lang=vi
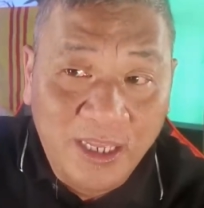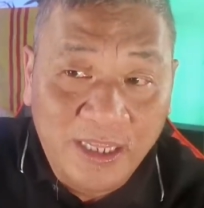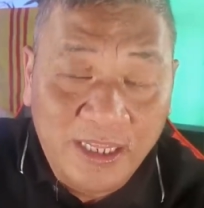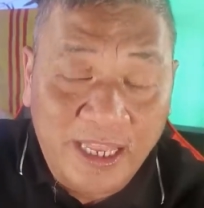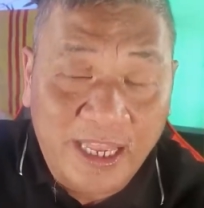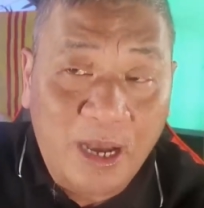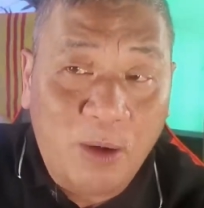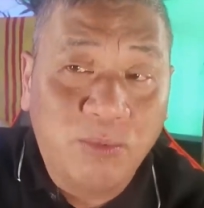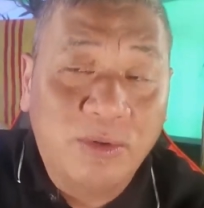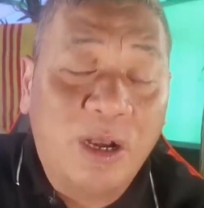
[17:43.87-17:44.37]

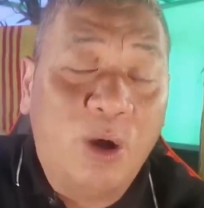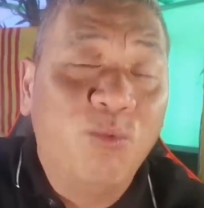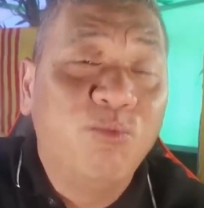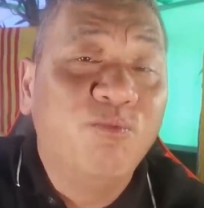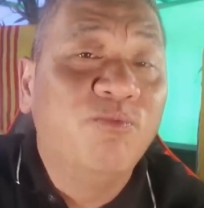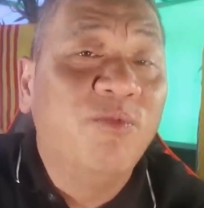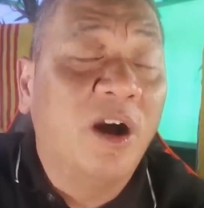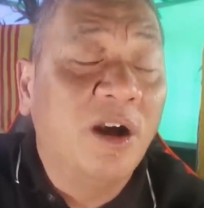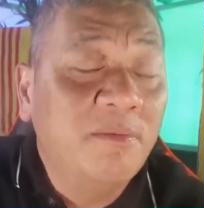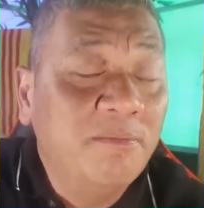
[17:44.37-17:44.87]
thì Hồng
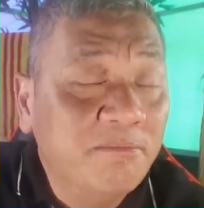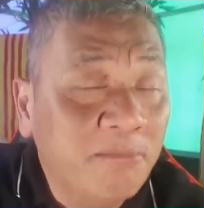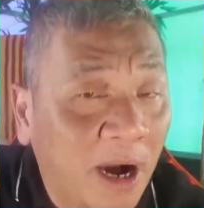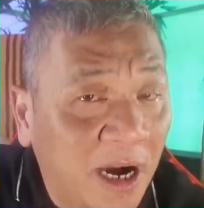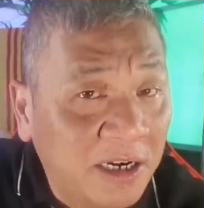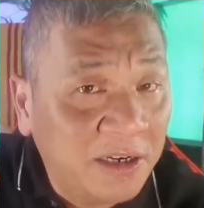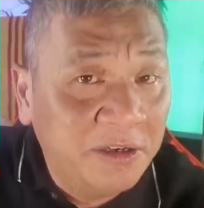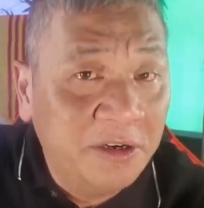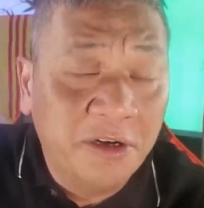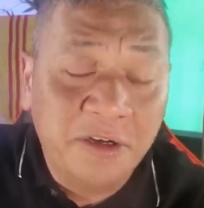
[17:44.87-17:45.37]
Kông vẫn
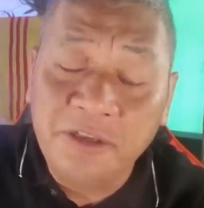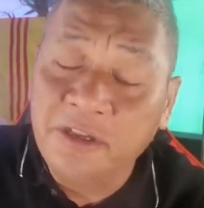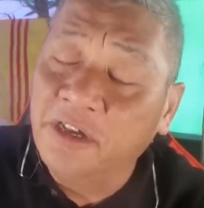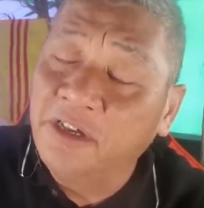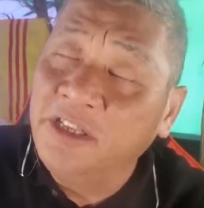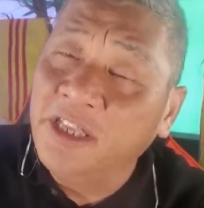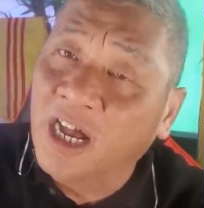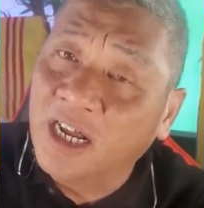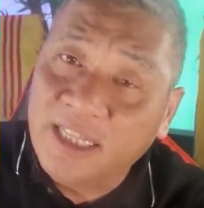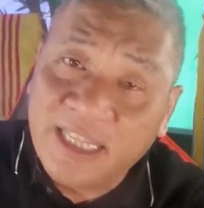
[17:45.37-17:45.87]
bật được
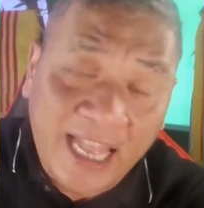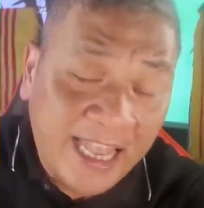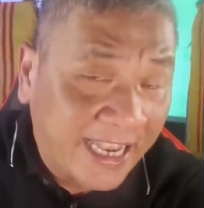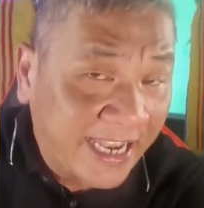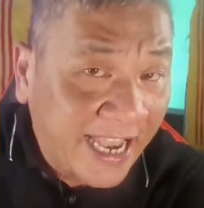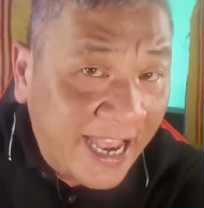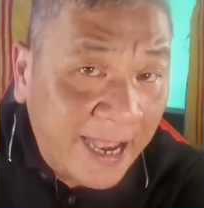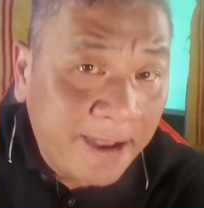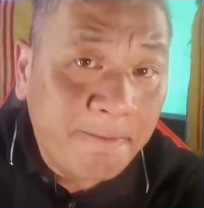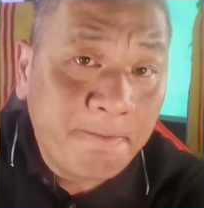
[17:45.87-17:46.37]
những nhân tài
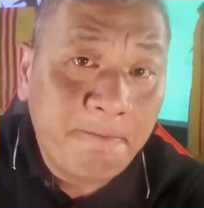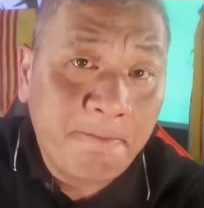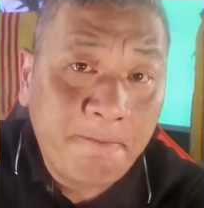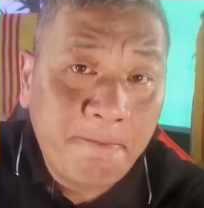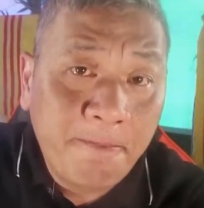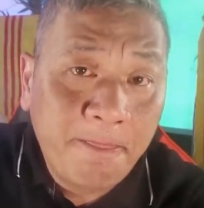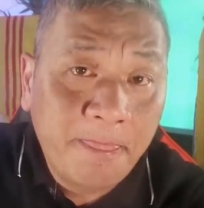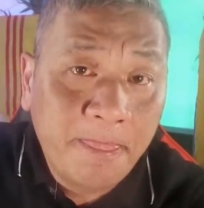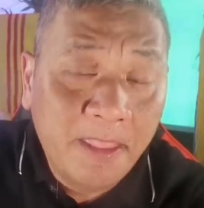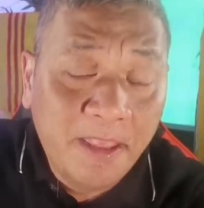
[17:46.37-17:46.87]
khác
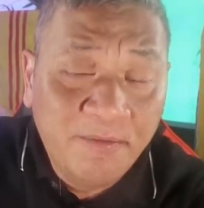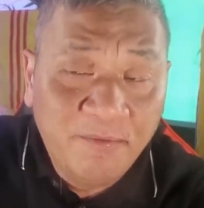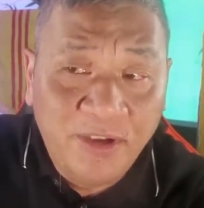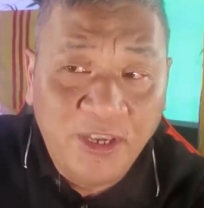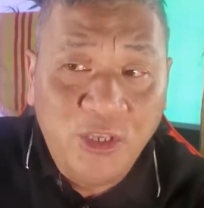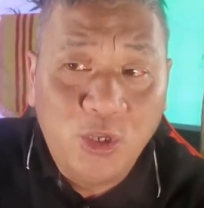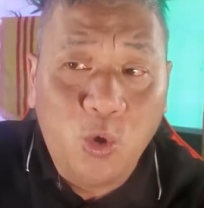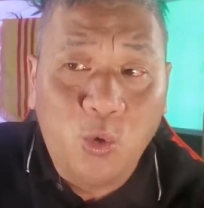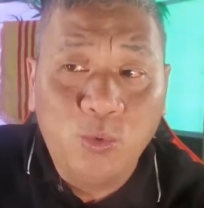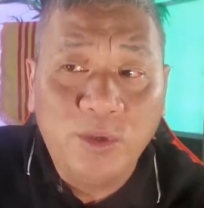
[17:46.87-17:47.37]

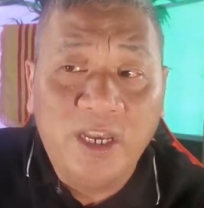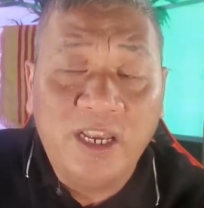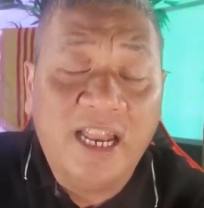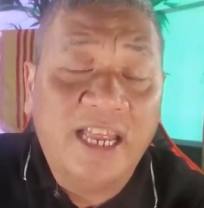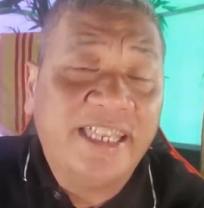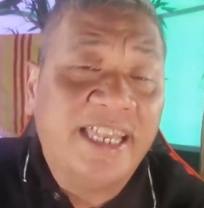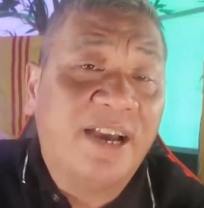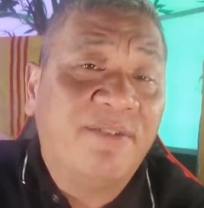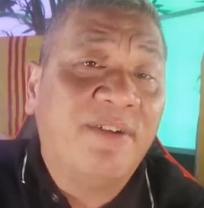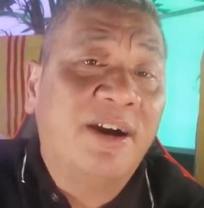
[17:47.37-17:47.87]
Ví dụ như là
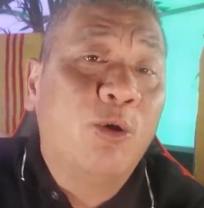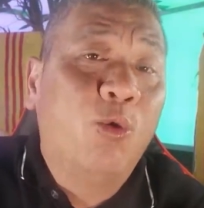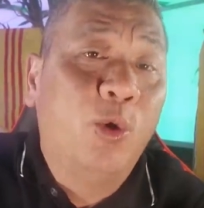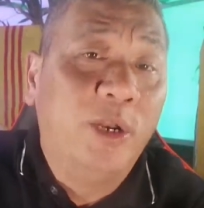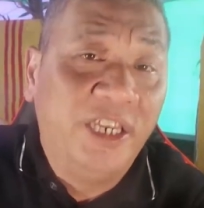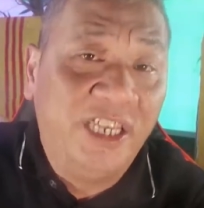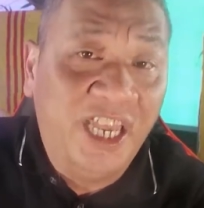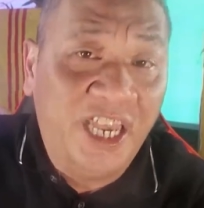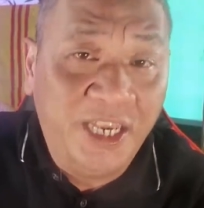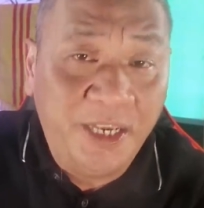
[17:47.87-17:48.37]
nhà văn
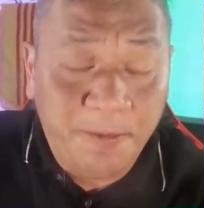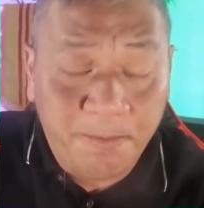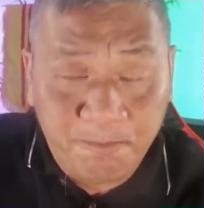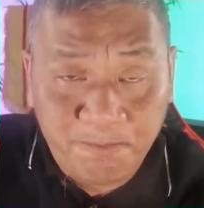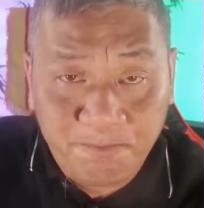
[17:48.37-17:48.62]
Huỳnh Dị,